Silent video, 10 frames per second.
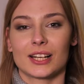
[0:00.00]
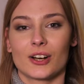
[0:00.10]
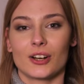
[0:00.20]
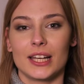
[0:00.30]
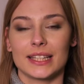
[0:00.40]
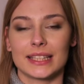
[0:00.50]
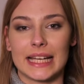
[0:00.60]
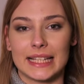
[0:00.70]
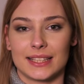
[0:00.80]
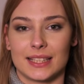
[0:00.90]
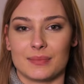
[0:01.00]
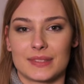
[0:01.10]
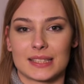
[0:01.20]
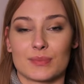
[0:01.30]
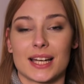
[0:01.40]
kolejny etap
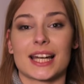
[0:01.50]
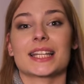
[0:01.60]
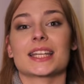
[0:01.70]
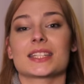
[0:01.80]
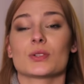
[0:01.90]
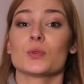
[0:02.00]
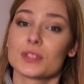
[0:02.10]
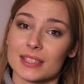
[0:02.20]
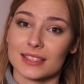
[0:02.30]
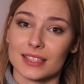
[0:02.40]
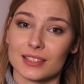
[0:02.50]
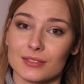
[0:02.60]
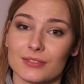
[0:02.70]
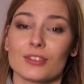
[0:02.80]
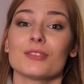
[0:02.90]
zmagania się
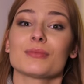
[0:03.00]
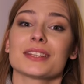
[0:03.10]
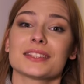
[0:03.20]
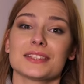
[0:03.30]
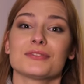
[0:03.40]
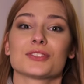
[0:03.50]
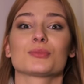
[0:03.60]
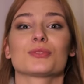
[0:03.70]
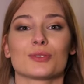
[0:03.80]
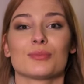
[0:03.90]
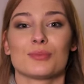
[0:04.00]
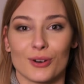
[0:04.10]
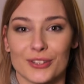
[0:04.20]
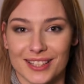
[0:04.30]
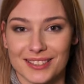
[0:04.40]
uczestników o miejsce w domu top
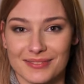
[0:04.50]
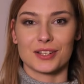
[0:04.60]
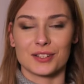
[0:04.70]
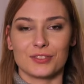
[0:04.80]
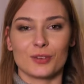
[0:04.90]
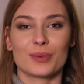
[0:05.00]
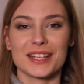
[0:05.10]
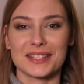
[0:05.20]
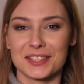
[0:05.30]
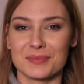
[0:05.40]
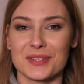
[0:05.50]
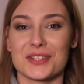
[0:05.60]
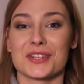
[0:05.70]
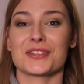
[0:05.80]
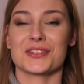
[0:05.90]
model. Wyobraźcie
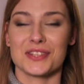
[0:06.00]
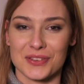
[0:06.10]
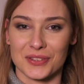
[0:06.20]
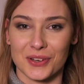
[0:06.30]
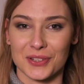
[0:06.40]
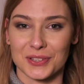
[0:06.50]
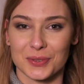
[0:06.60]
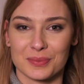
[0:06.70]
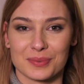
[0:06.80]
sobie 60 osób